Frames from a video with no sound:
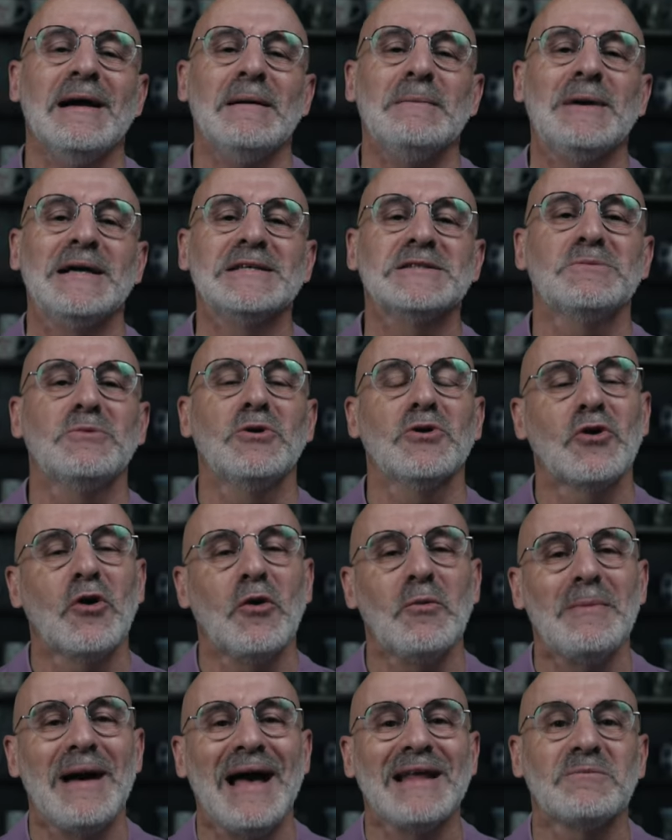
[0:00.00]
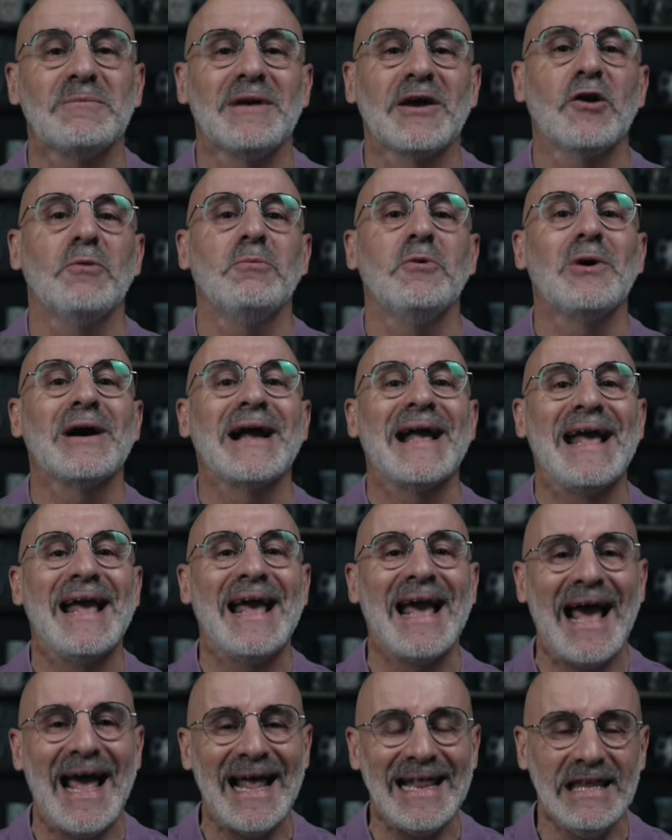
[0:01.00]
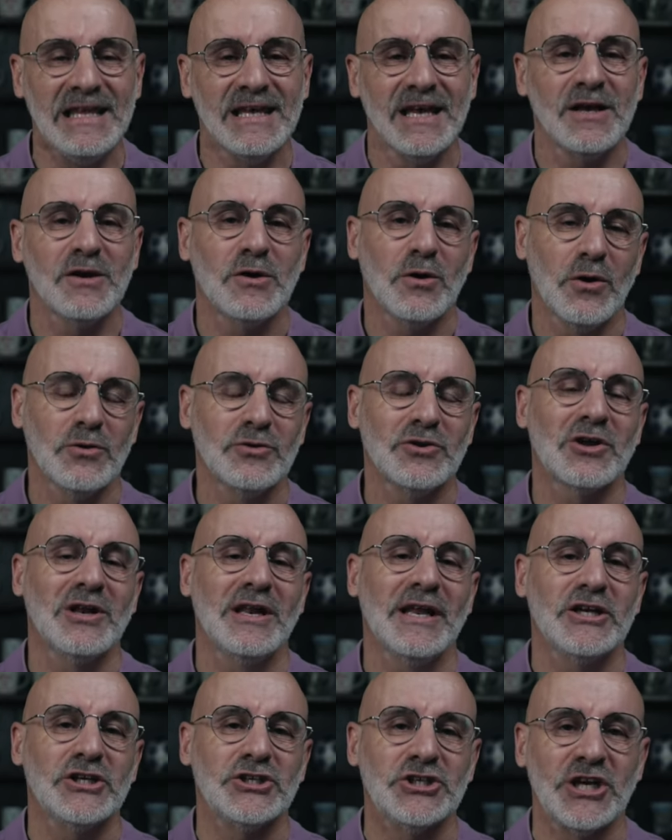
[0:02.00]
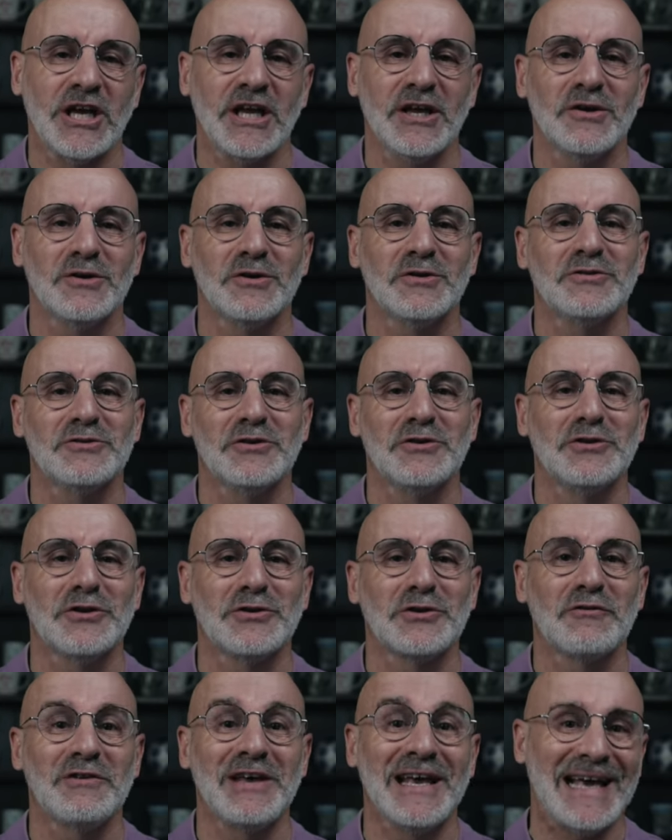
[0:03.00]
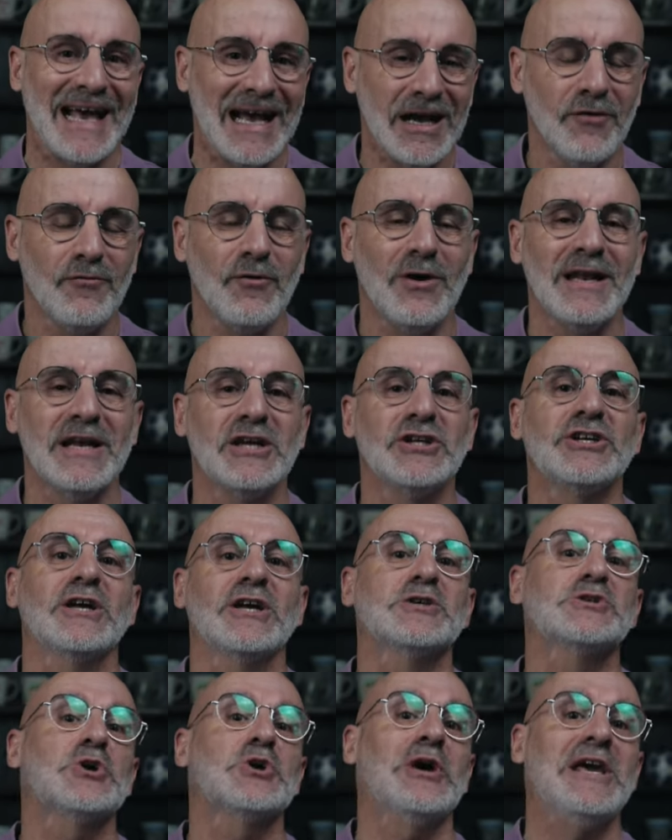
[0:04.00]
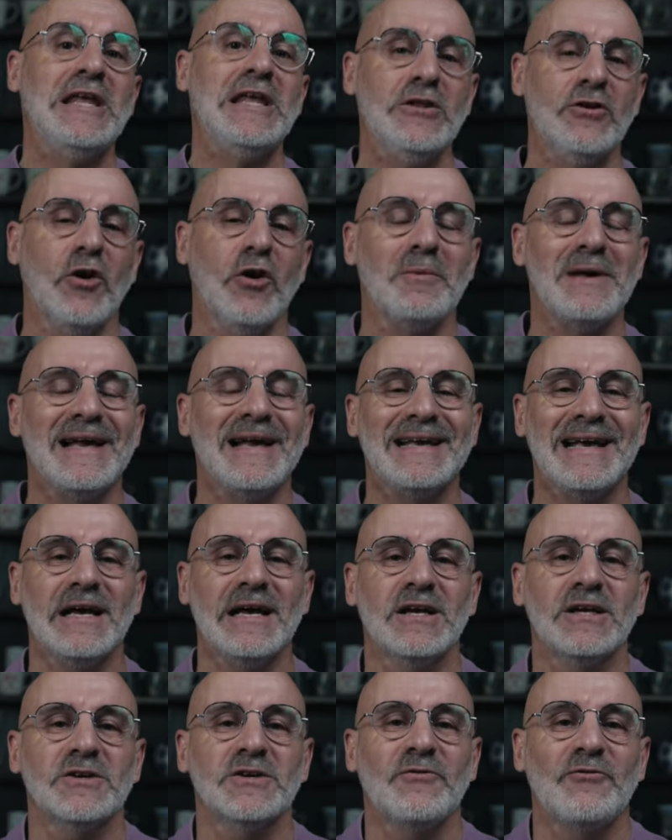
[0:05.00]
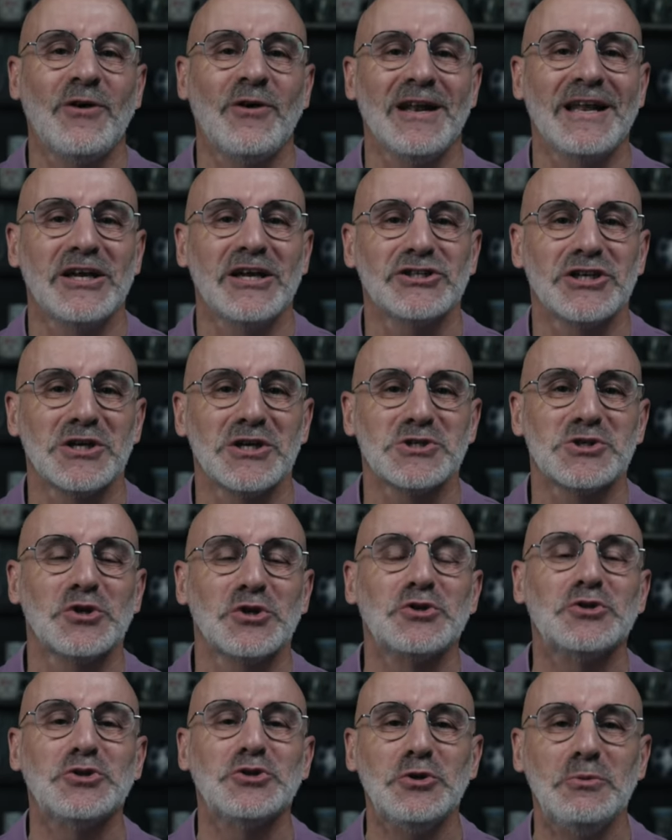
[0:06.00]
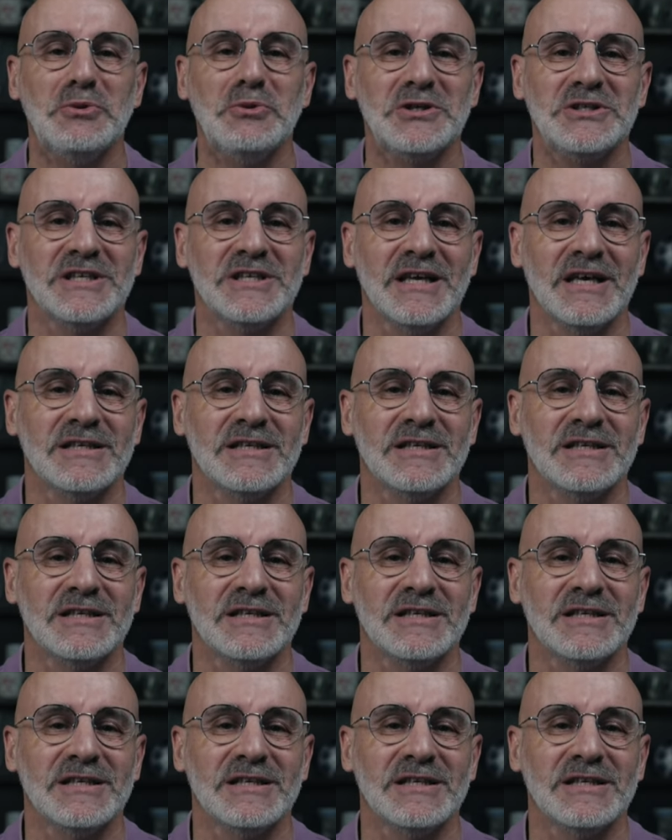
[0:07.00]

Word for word: pas seulement combattre, mais comment gagner contre les géants dans notre vie. Et quelquefois, les géants sont énormes et quelquefois, les géants sont tout petits.